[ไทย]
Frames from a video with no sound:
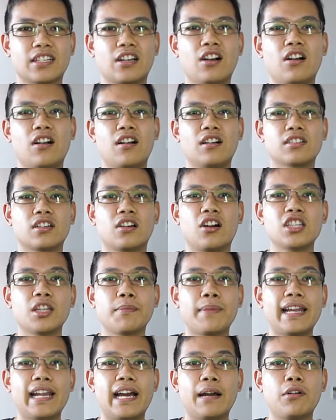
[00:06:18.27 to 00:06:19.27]
ต่อข้อ
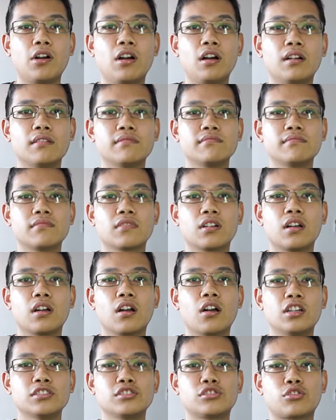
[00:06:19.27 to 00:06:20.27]
ต่อไปนะครับ ก็
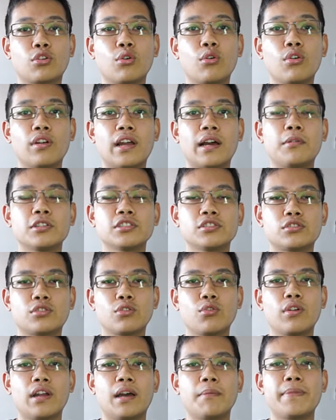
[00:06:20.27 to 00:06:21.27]
control นะครับ
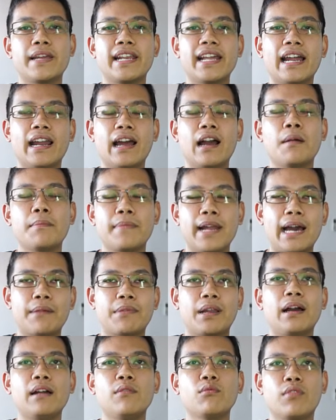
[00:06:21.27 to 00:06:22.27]
control นะครับ เป็นได้ทั้งคำนา
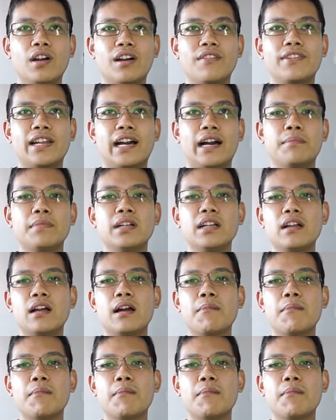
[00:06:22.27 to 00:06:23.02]
มทั้ง verb นะครับ